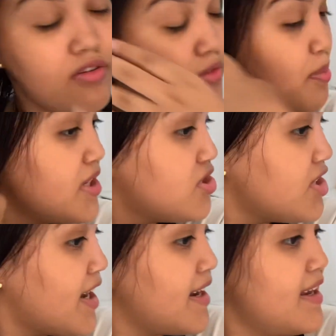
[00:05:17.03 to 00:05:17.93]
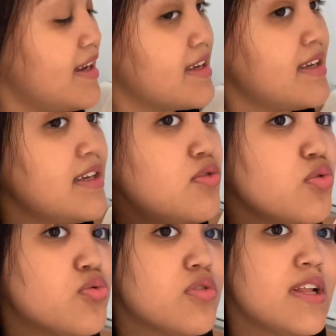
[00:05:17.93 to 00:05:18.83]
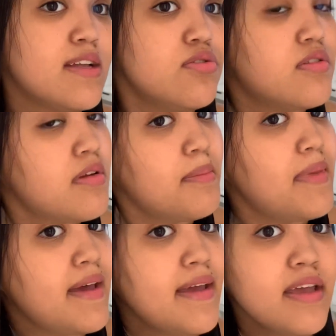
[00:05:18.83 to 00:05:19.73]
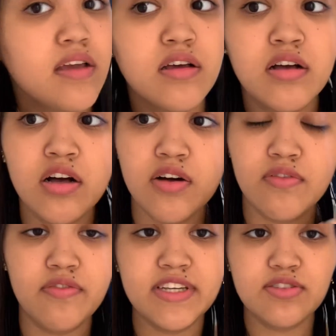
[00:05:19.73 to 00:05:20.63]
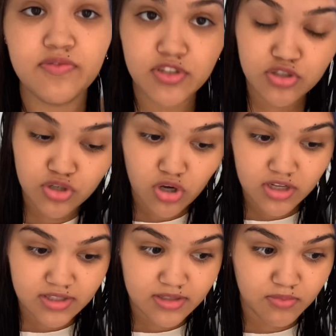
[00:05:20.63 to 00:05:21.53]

vou pentear ele aqui do outro lado também. Vou ver se eu viro de costas